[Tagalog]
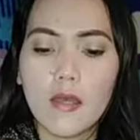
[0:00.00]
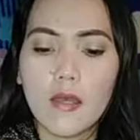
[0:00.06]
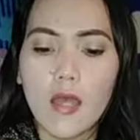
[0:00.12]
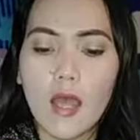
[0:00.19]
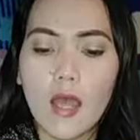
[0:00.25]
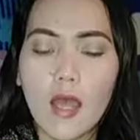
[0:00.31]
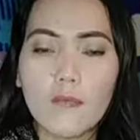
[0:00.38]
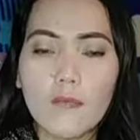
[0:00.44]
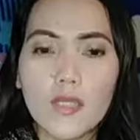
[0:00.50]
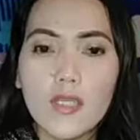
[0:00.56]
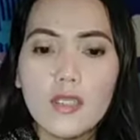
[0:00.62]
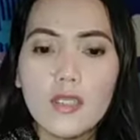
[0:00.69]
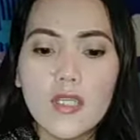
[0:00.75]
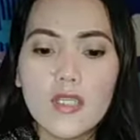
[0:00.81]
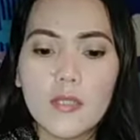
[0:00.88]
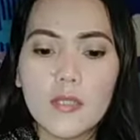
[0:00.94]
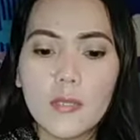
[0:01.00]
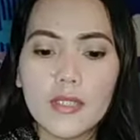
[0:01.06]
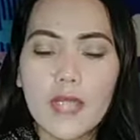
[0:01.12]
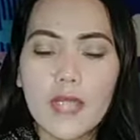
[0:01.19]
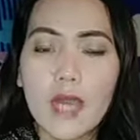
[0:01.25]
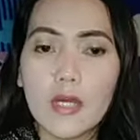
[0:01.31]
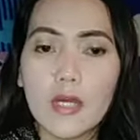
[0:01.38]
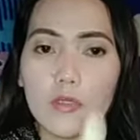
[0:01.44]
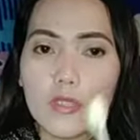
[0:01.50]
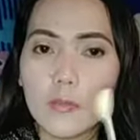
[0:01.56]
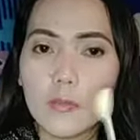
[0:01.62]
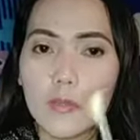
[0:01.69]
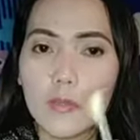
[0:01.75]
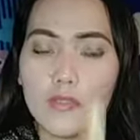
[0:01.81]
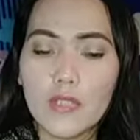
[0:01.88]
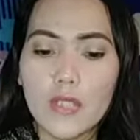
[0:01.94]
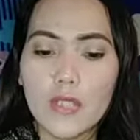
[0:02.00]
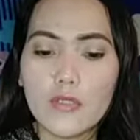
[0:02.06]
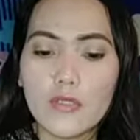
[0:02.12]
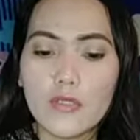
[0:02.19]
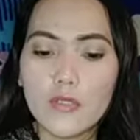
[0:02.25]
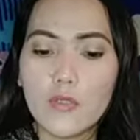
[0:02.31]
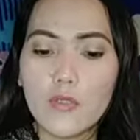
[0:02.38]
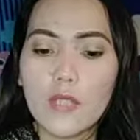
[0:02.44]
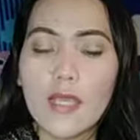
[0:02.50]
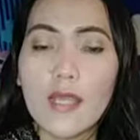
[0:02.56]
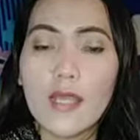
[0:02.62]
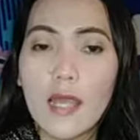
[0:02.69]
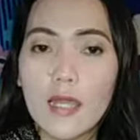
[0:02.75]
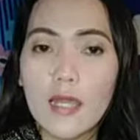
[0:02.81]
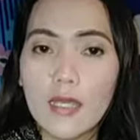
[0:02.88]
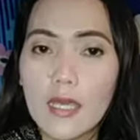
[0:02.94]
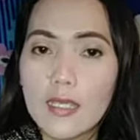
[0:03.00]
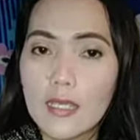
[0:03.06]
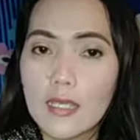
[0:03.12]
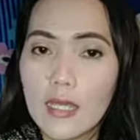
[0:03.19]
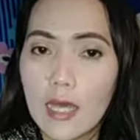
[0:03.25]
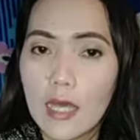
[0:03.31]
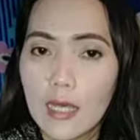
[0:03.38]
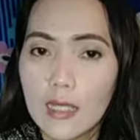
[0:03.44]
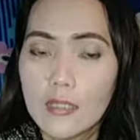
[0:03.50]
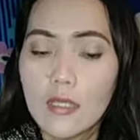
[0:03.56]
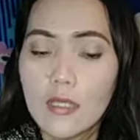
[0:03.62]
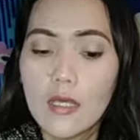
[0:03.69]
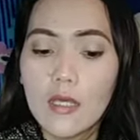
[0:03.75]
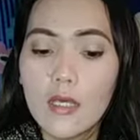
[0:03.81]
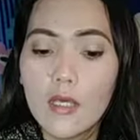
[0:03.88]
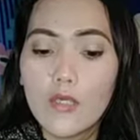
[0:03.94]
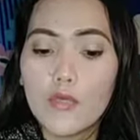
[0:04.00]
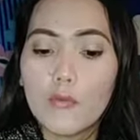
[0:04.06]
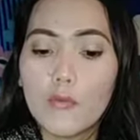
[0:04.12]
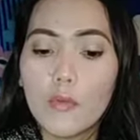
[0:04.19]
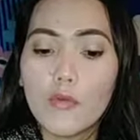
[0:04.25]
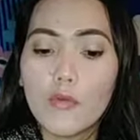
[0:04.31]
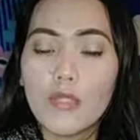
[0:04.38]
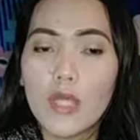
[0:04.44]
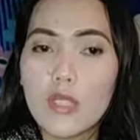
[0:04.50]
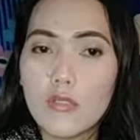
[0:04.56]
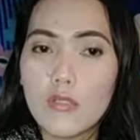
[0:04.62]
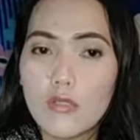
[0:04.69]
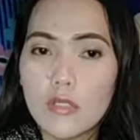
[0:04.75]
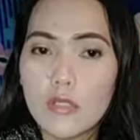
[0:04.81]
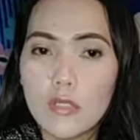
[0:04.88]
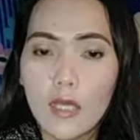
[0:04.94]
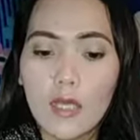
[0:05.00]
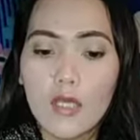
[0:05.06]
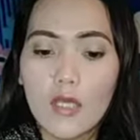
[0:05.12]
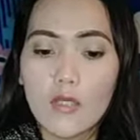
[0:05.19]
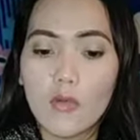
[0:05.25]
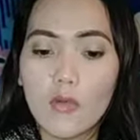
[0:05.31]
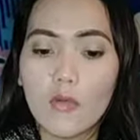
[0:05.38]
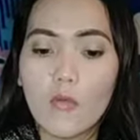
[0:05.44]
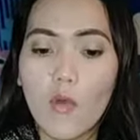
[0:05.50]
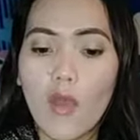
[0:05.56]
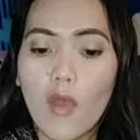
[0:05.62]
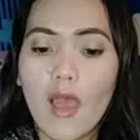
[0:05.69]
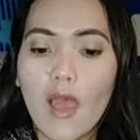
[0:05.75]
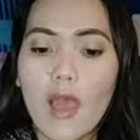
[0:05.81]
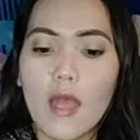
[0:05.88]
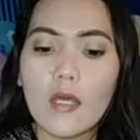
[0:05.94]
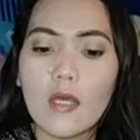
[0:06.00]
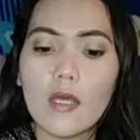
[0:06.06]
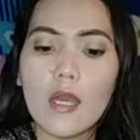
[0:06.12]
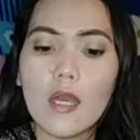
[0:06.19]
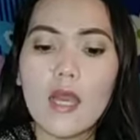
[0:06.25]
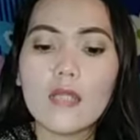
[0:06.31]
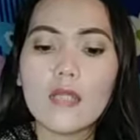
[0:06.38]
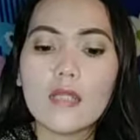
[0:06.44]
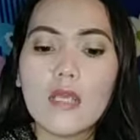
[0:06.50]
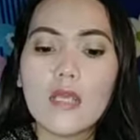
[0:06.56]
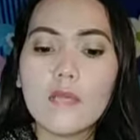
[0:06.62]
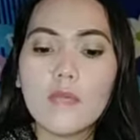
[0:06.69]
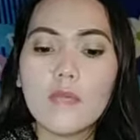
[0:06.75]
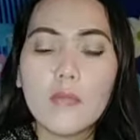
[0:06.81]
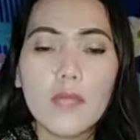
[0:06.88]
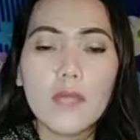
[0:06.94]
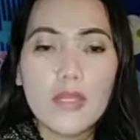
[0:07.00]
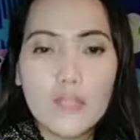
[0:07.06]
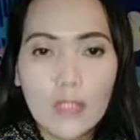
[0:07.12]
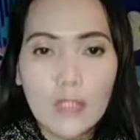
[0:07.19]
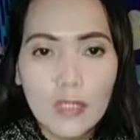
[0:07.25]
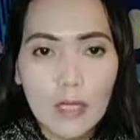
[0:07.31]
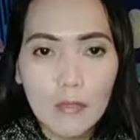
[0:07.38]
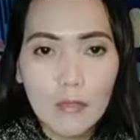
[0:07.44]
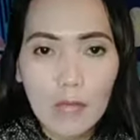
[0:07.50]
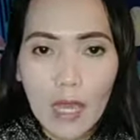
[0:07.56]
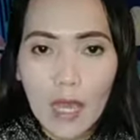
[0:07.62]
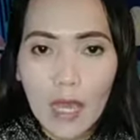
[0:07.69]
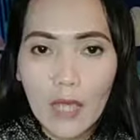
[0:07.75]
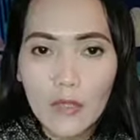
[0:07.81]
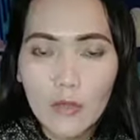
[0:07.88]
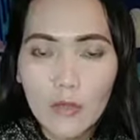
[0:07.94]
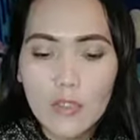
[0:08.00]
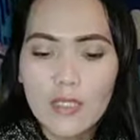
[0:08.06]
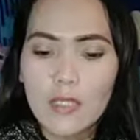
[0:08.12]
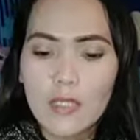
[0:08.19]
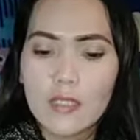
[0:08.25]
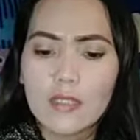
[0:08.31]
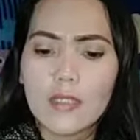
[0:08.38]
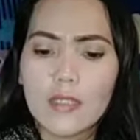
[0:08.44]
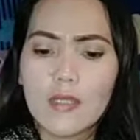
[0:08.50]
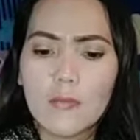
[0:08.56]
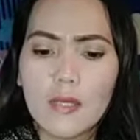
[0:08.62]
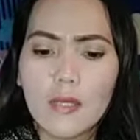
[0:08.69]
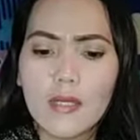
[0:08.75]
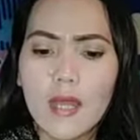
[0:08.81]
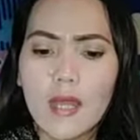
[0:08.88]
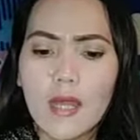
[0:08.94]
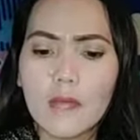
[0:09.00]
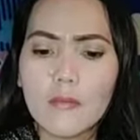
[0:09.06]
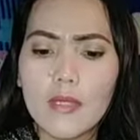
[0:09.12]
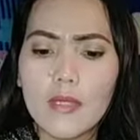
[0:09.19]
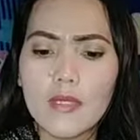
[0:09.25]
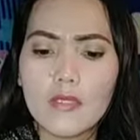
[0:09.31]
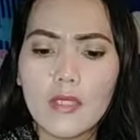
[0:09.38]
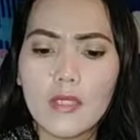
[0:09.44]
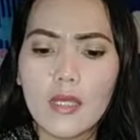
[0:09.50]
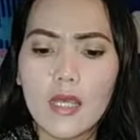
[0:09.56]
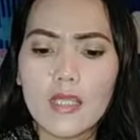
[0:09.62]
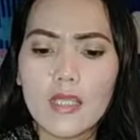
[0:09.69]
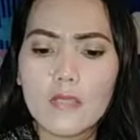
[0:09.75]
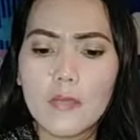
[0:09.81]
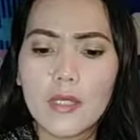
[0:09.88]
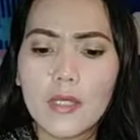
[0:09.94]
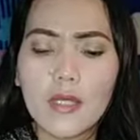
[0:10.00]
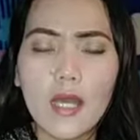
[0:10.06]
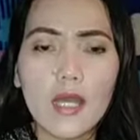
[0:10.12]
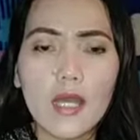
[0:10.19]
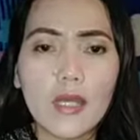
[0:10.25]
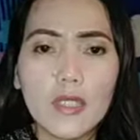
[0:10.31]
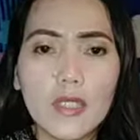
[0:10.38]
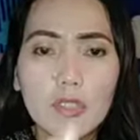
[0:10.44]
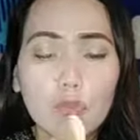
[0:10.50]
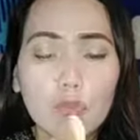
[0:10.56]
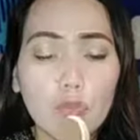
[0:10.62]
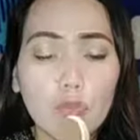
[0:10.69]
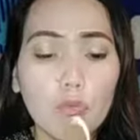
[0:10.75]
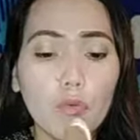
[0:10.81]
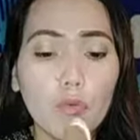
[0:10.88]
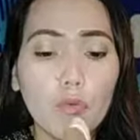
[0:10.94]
um, hindi siya matakaw sa foundation. So, nailalagay niya lahat yung foundation sa iyong mukha. At naibiblend niya ng maayos. Ang ganda ng pagkakablend niya guys. Pagka ganito yung